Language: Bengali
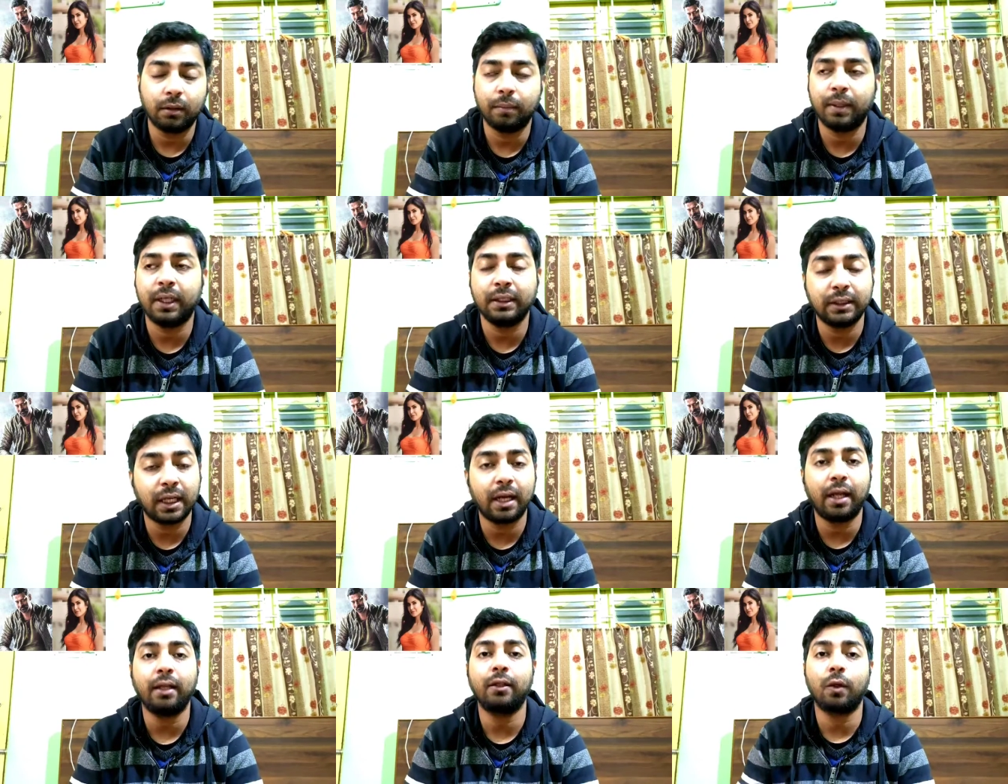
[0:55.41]
মানে
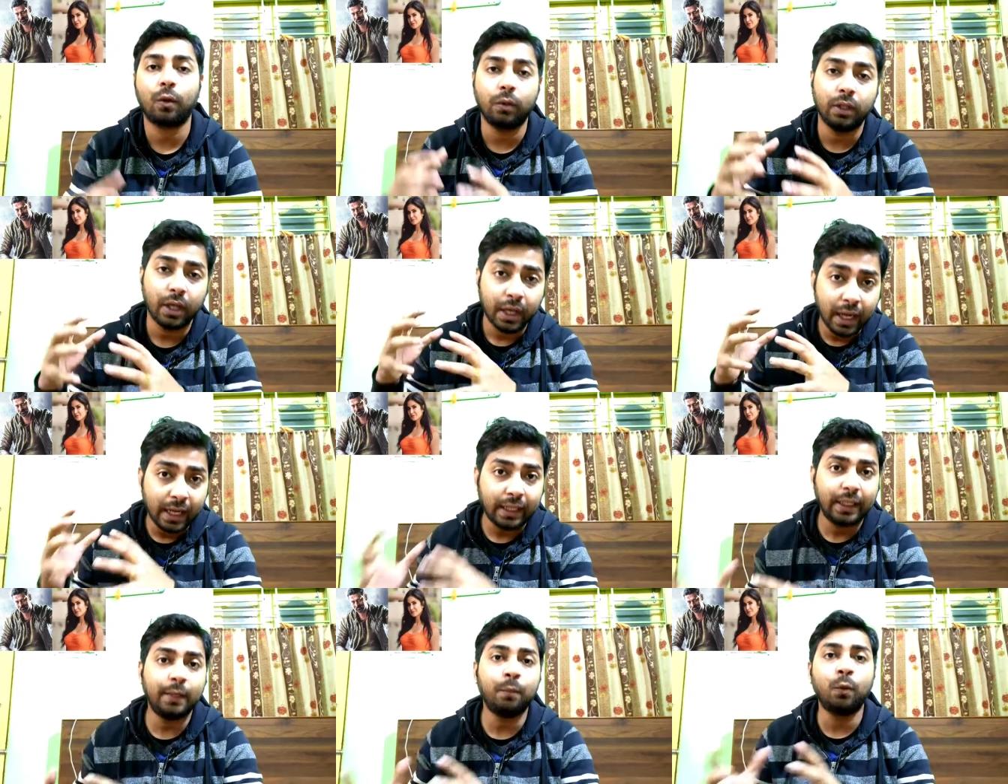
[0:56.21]
জানায় তখন
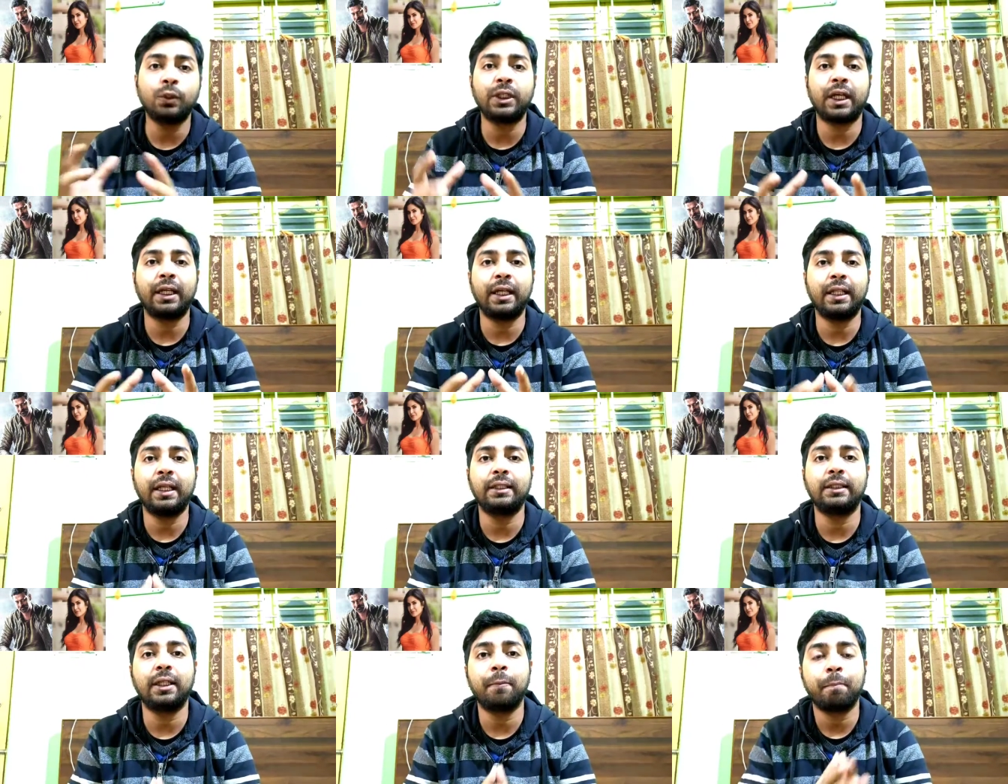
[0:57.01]
টিমও জানিয়ে
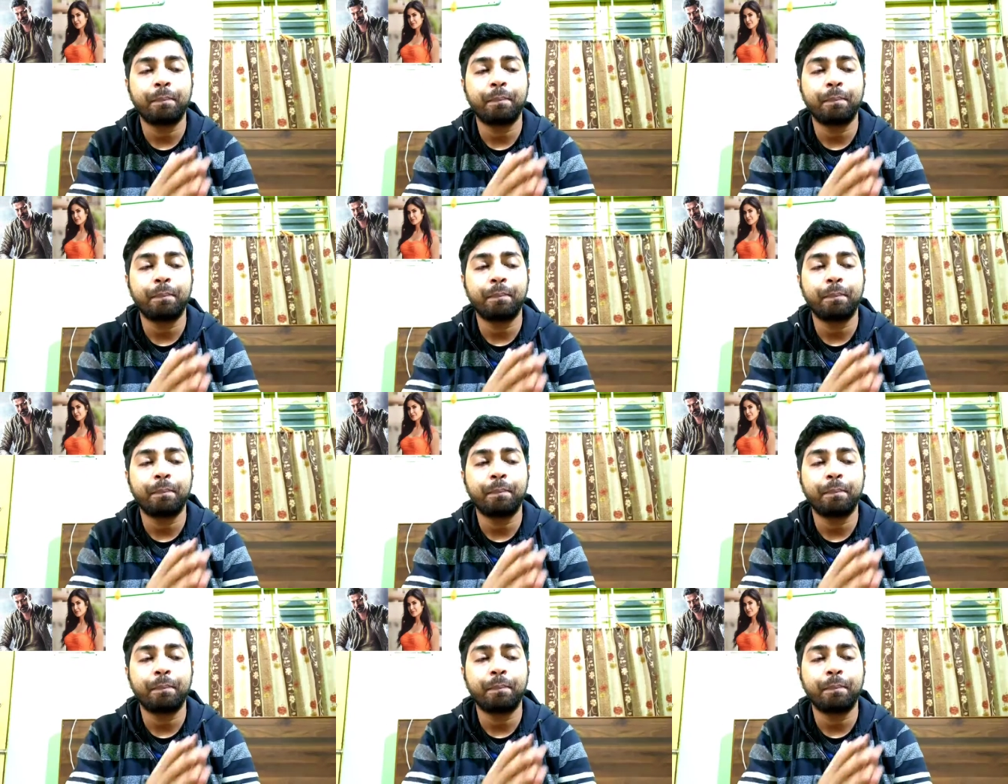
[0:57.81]
দেয় যে